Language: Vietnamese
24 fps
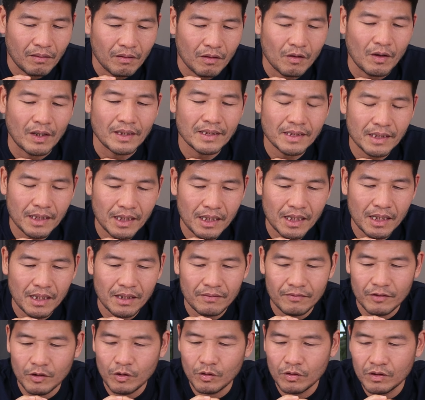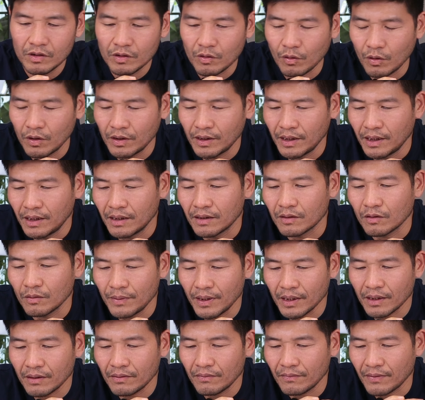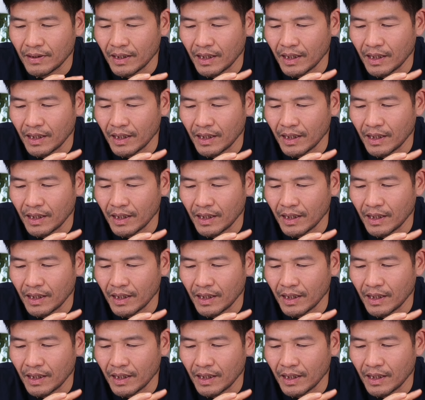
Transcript: họ đoán ra, ví dụ như tôi nhìn là tôi biết.